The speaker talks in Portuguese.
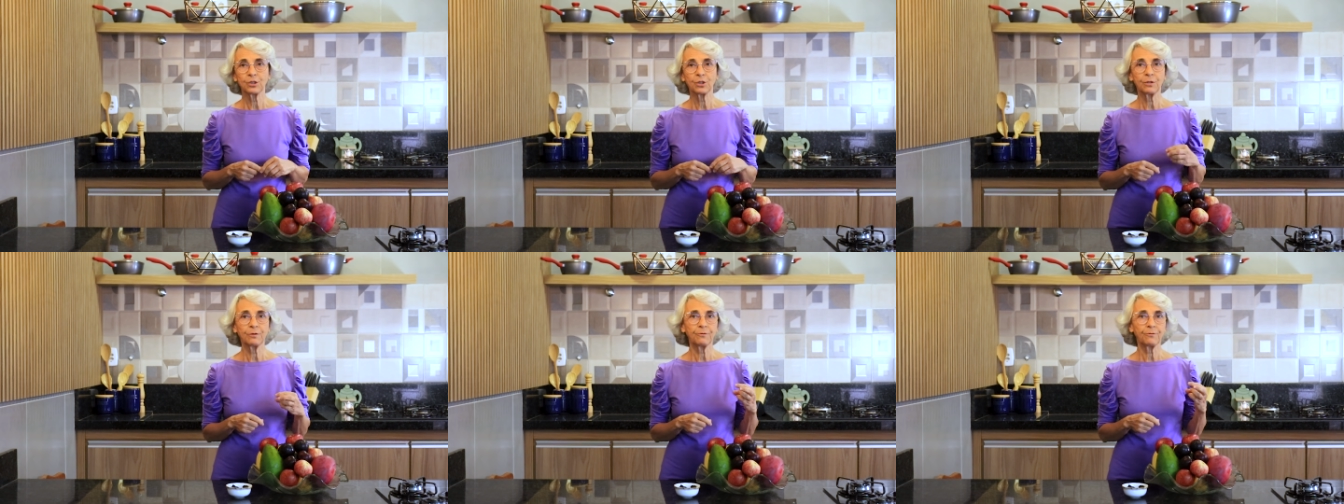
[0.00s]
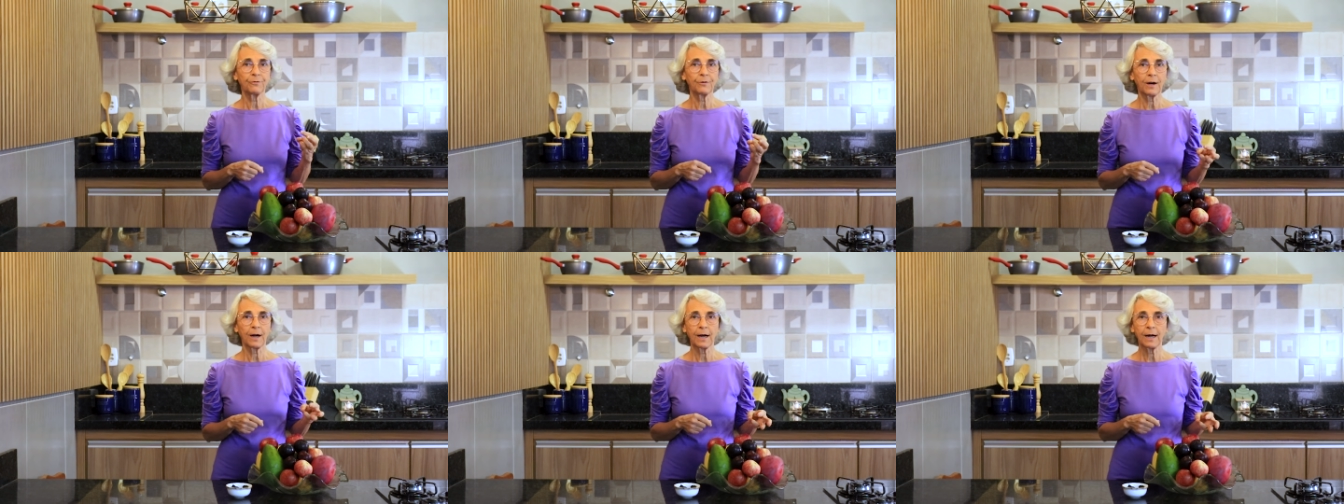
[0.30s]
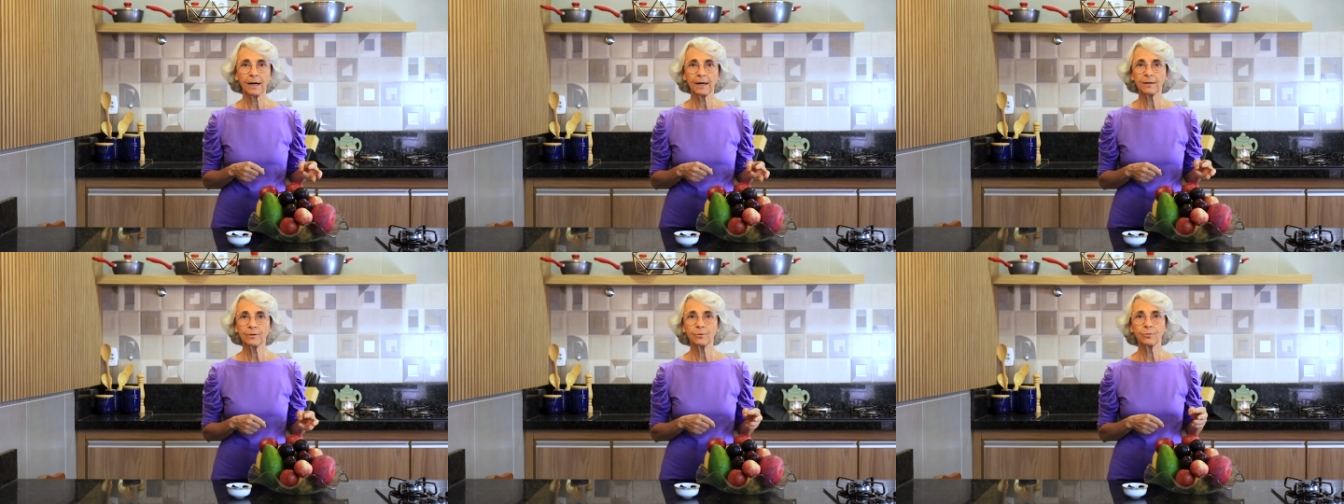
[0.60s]
de
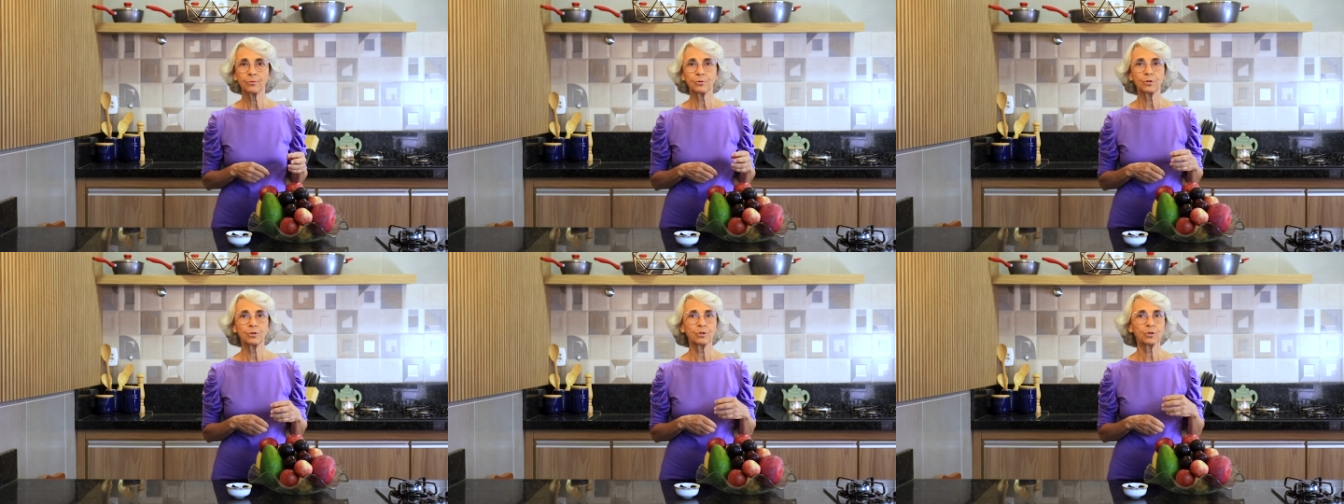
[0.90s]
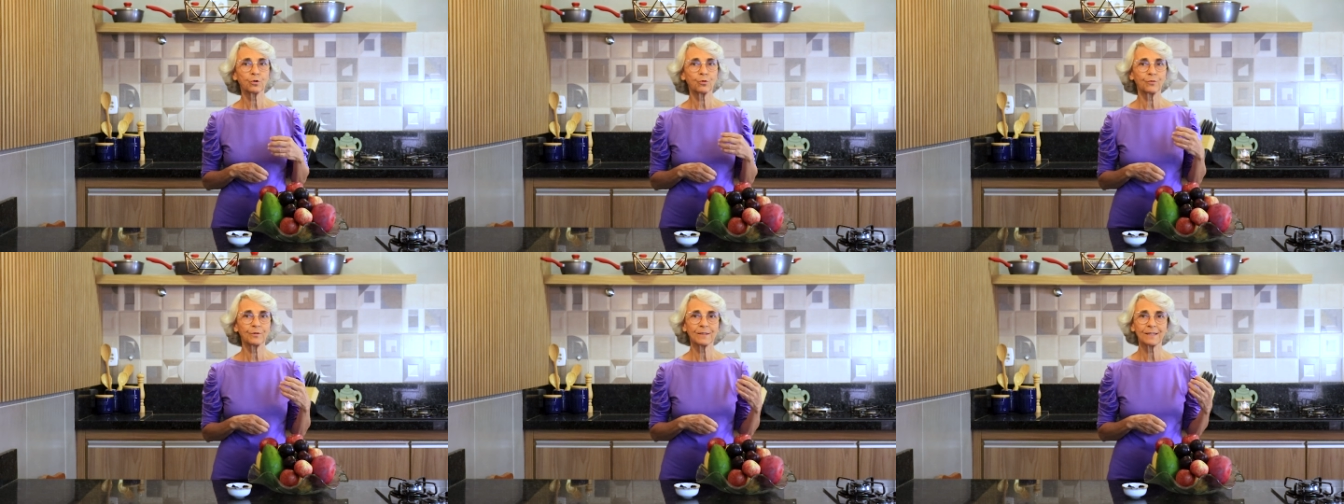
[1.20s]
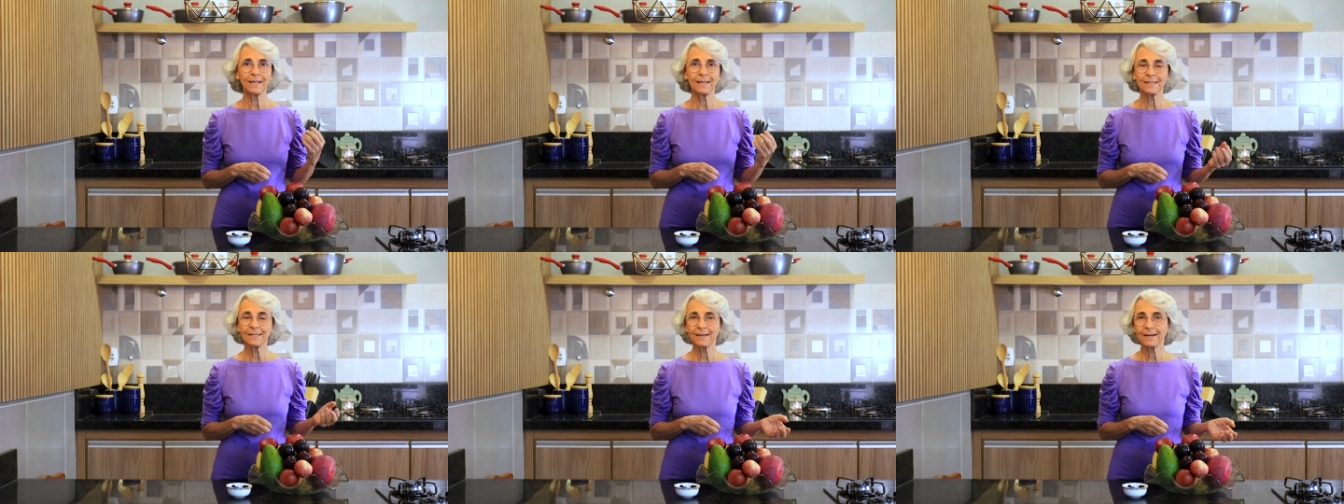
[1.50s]
infarto, de
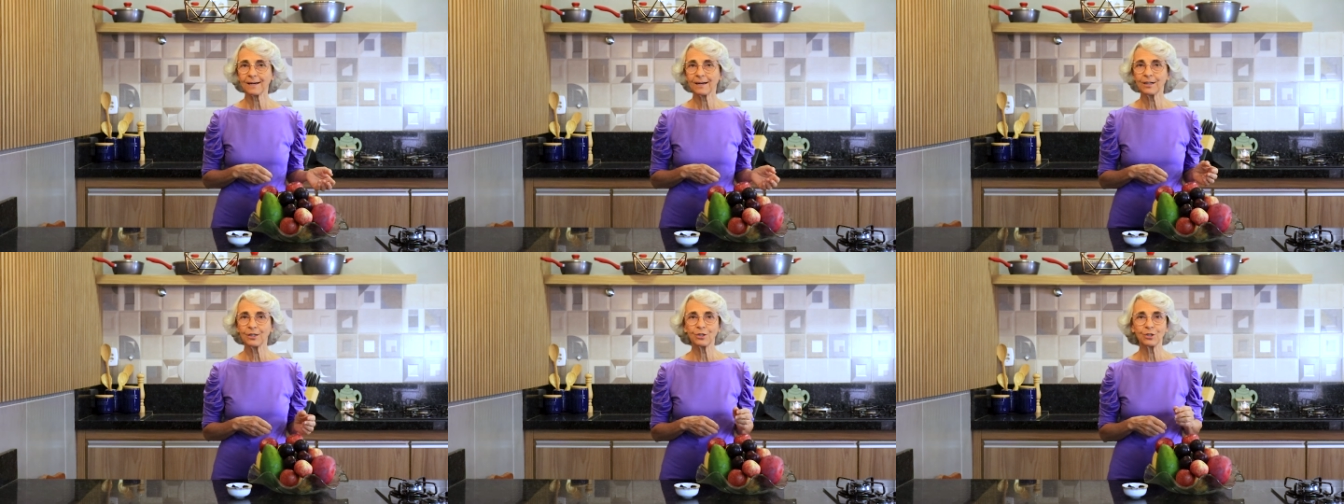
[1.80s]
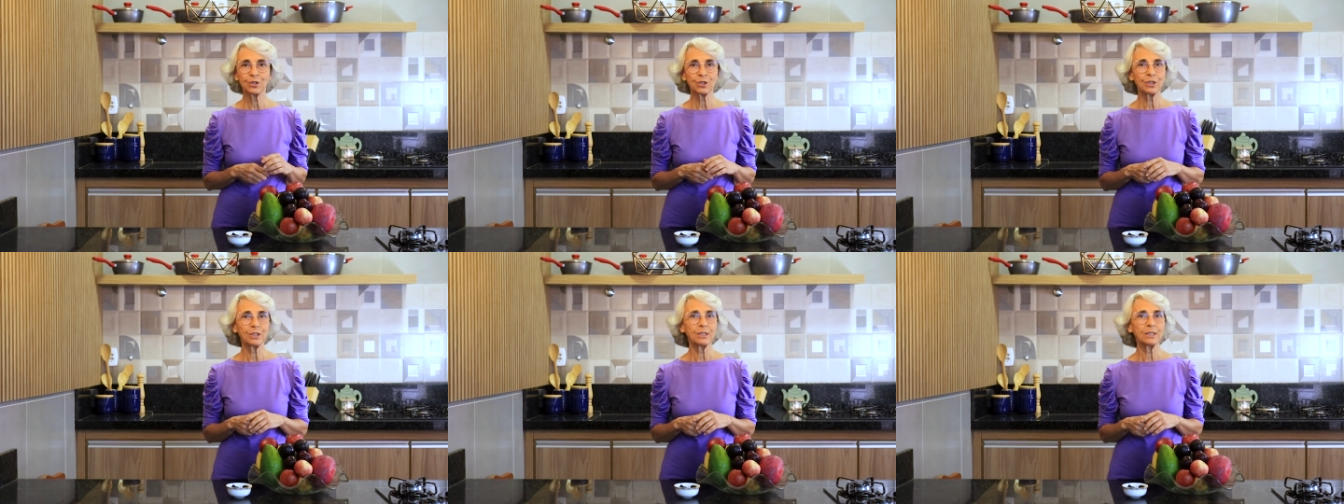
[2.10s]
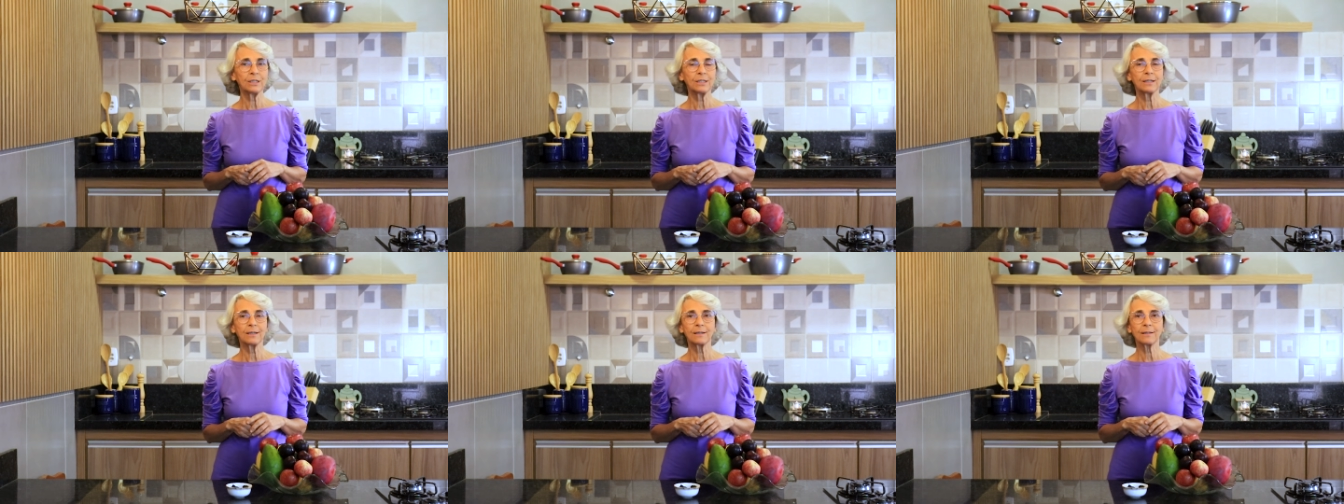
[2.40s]
insuficiência
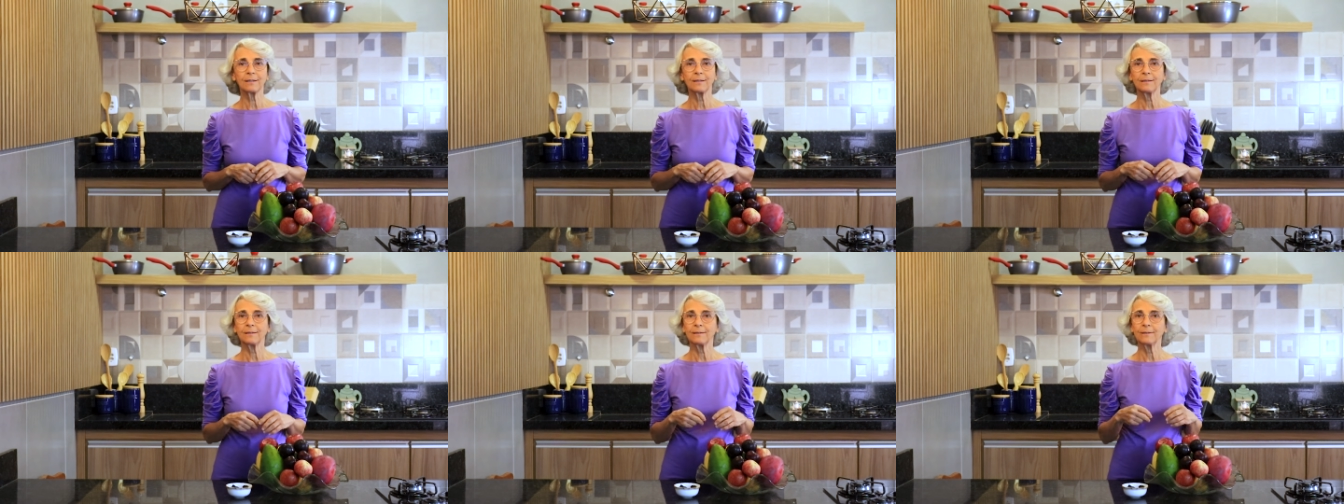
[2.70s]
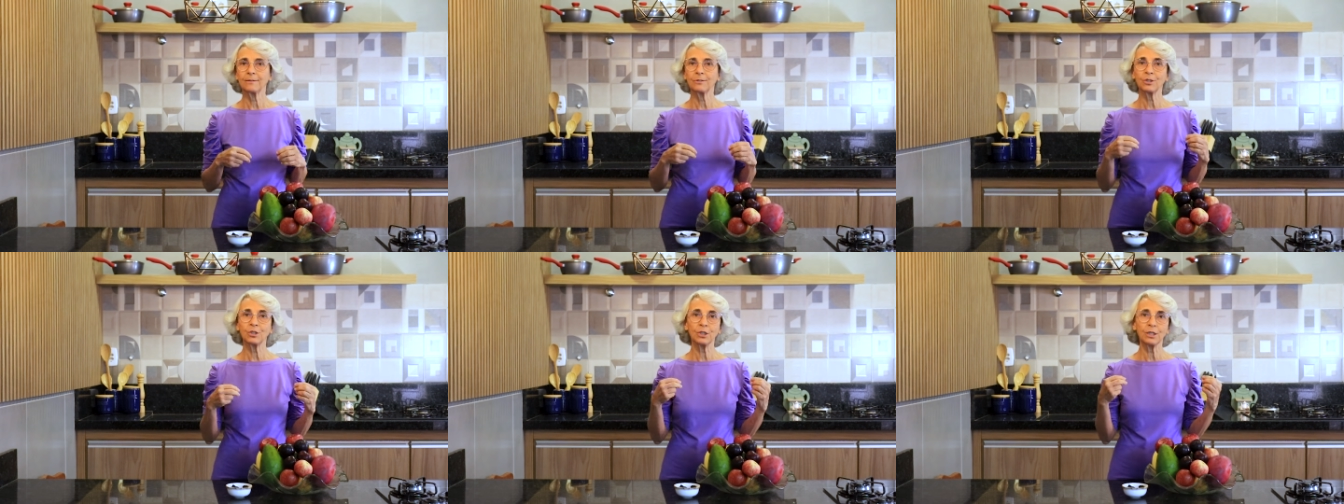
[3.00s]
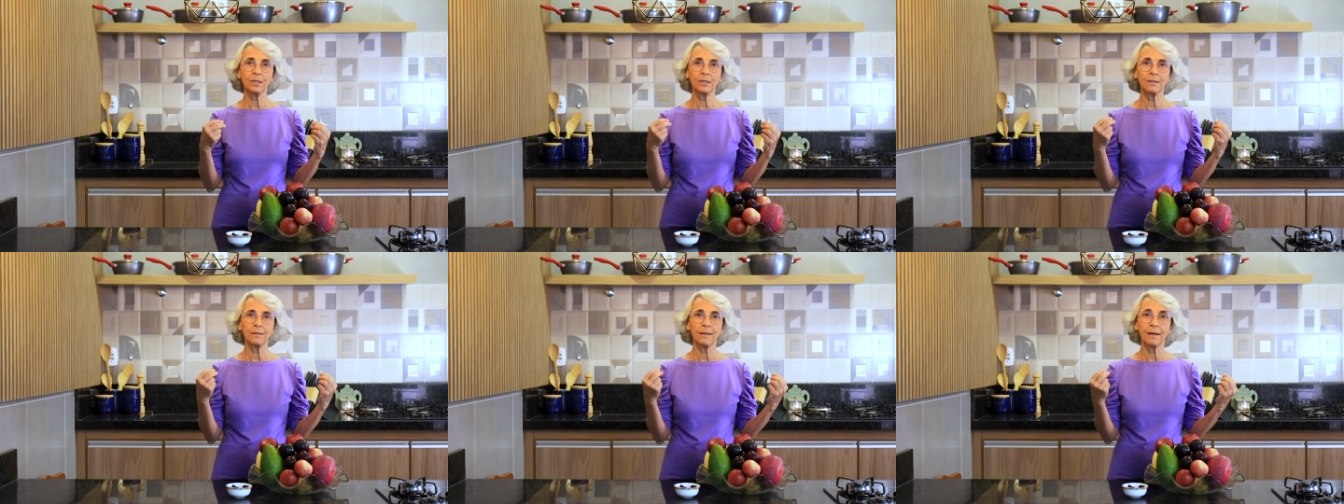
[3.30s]
cardíaca,
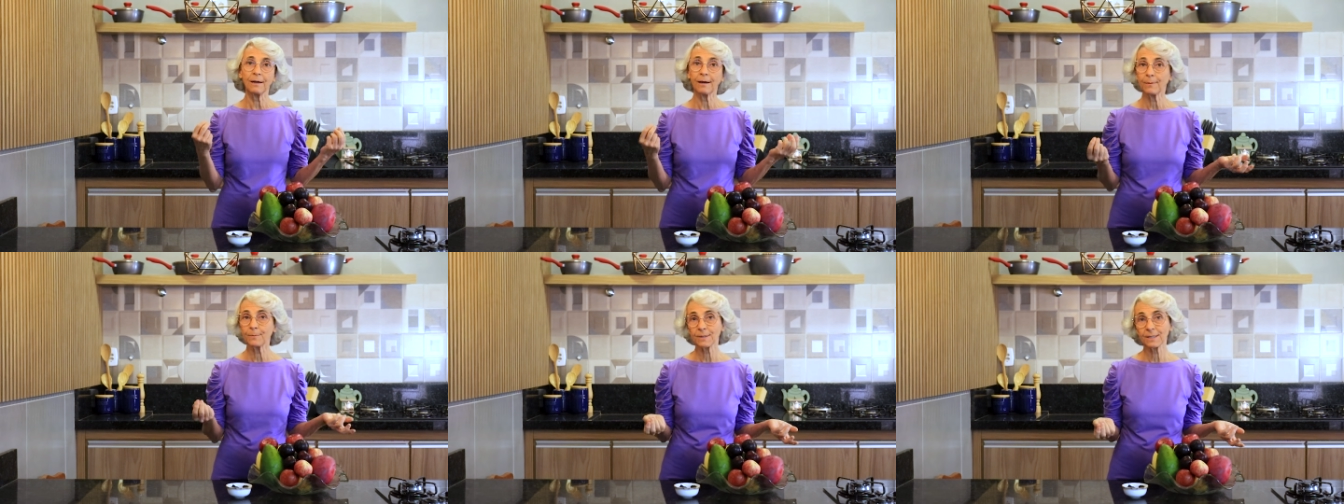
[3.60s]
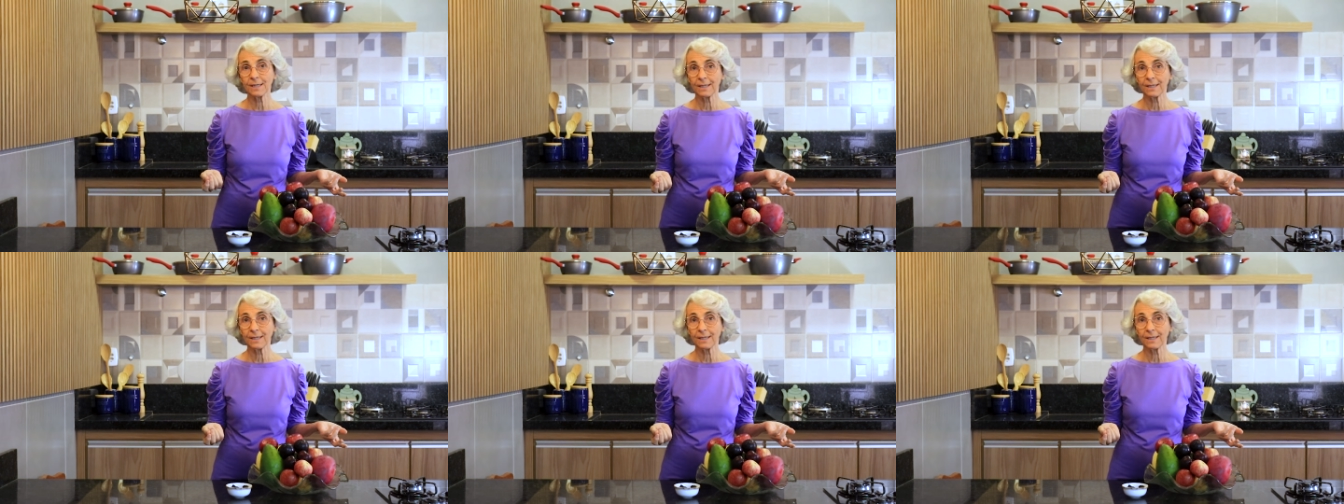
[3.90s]
de derrame